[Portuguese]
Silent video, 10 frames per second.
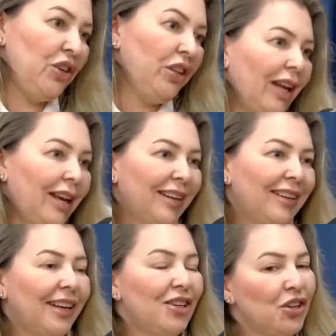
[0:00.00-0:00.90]
que tem,
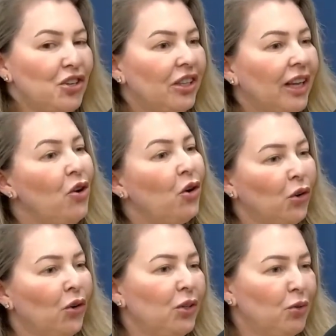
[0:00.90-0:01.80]
que tem, gente que tem
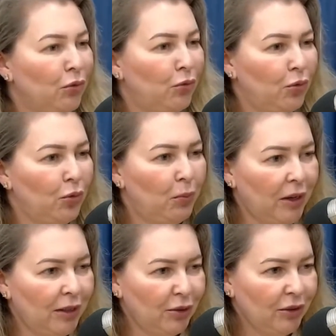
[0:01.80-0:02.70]
crônico o
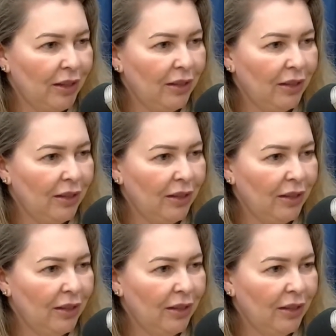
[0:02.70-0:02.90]
pano, né?